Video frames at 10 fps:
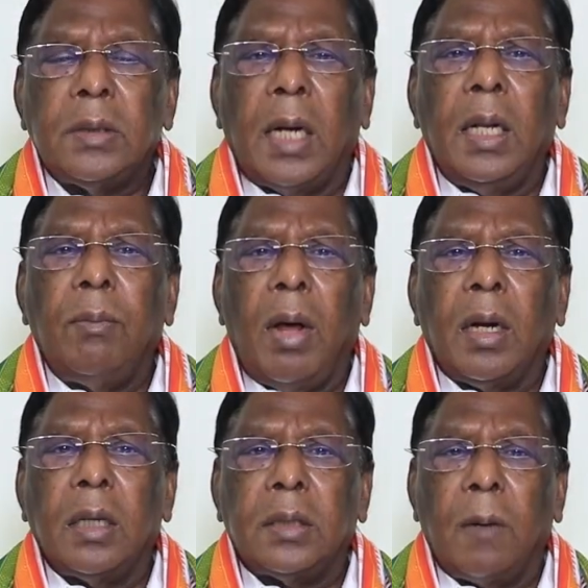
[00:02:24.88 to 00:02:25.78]
சண்டே
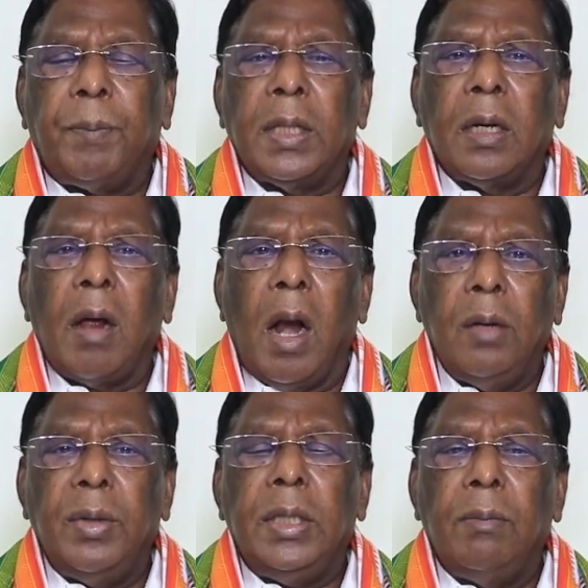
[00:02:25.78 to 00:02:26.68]
மார்க்கெட் திறப்பதற்கு
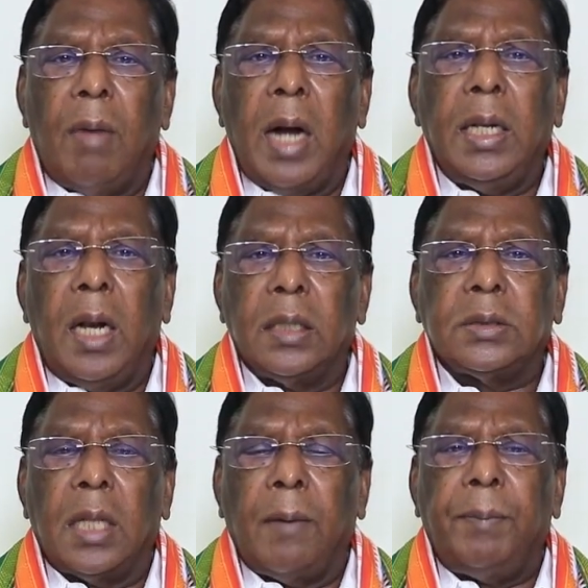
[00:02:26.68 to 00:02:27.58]
அனுமதியும் மாநில
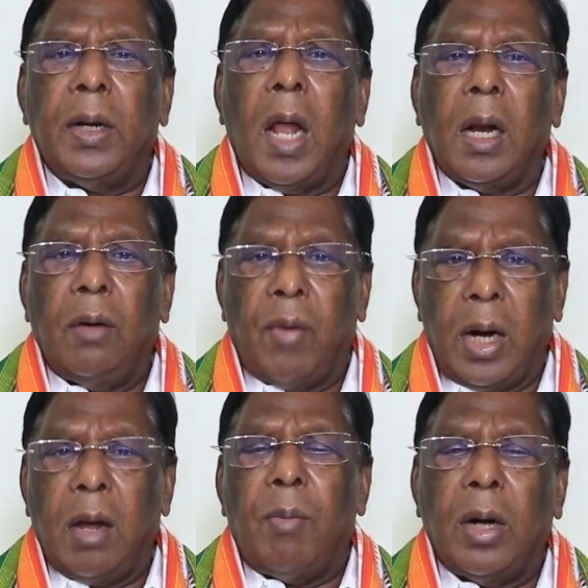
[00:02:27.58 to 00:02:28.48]
அரசு தரப்பில் நாங்கள்
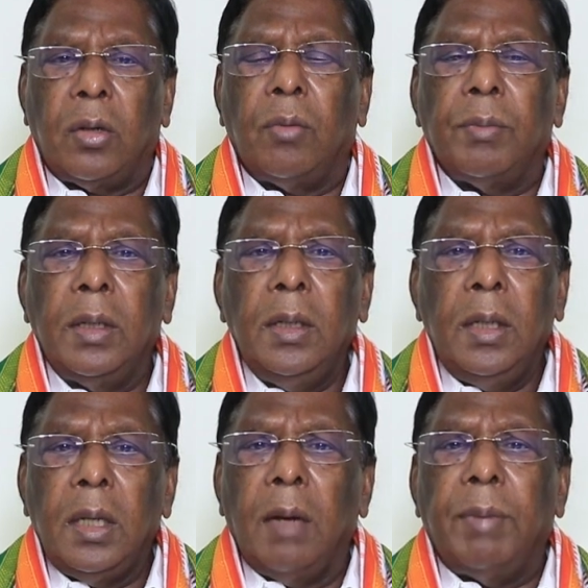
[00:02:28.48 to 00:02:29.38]
வழங்க மாட்டோம்
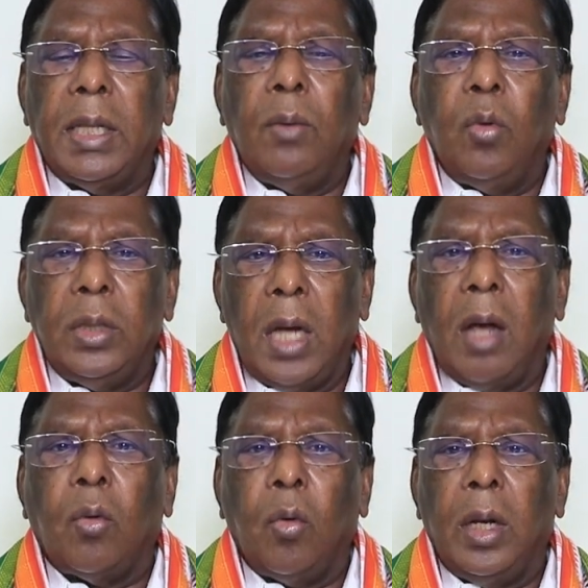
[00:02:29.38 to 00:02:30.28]
என்பதை
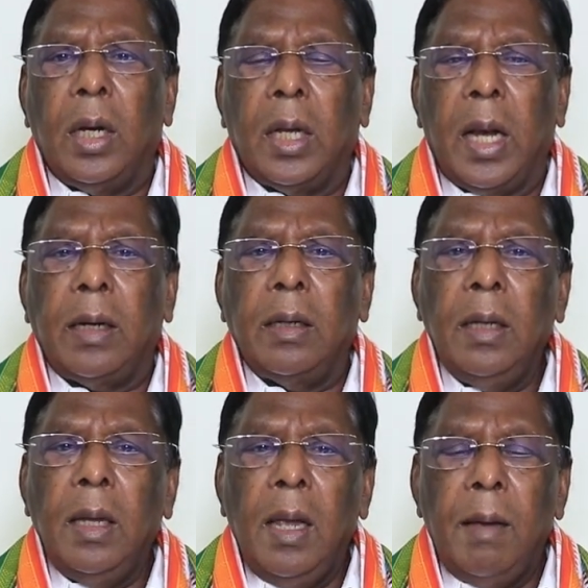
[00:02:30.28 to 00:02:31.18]
உறுதியாக கூறியிருக்கிறேன்
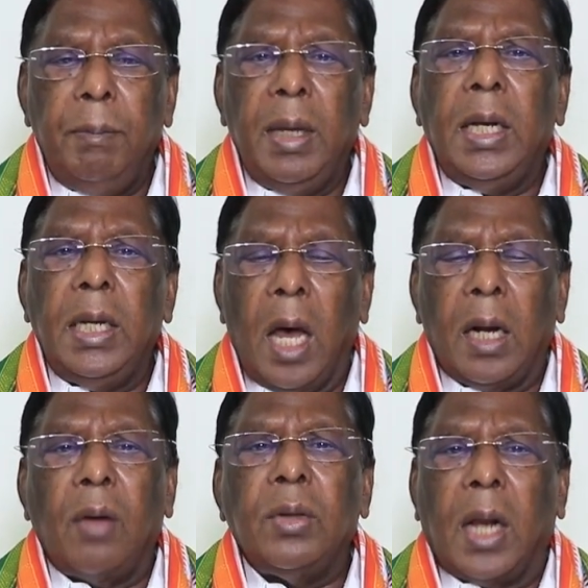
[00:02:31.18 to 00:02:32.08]
மீறி
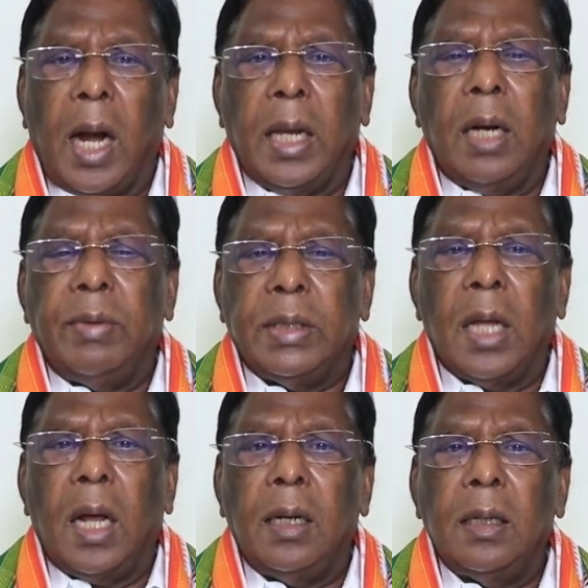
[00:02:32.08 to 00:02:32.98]
யாராவது கடைகள்
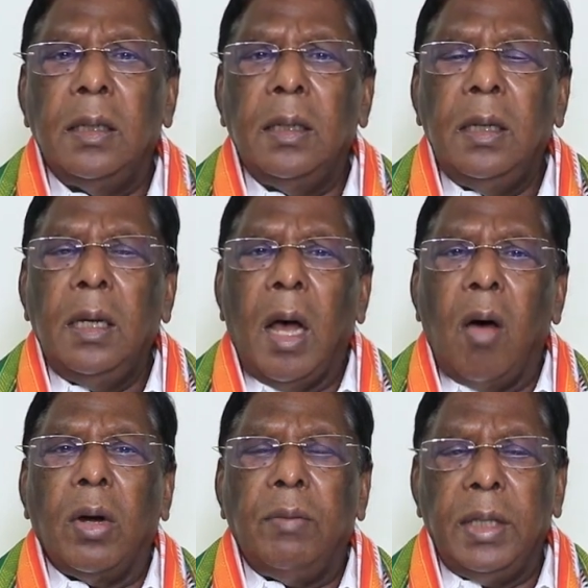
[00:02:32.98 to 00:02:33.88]
வைத்தால்
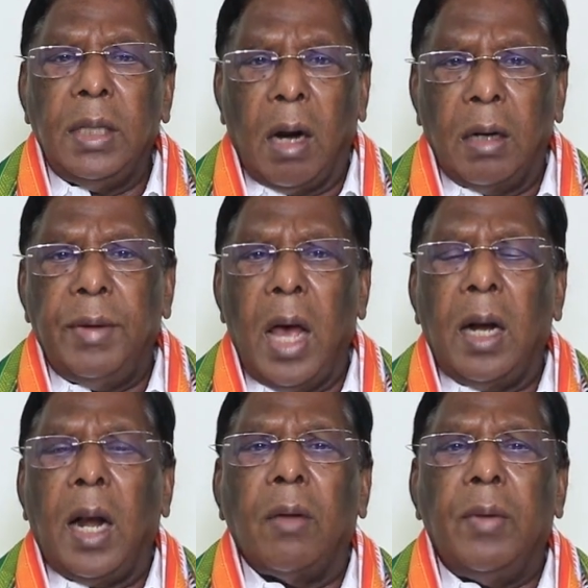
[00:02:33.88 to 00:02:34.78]
அவர்கள் மீது கடுமையான
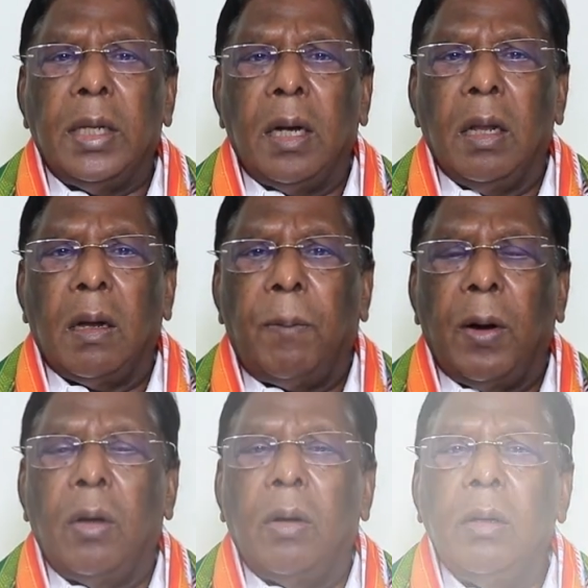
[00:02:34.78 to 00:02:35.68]
நடவடிக்கை எடுக்கப்படும்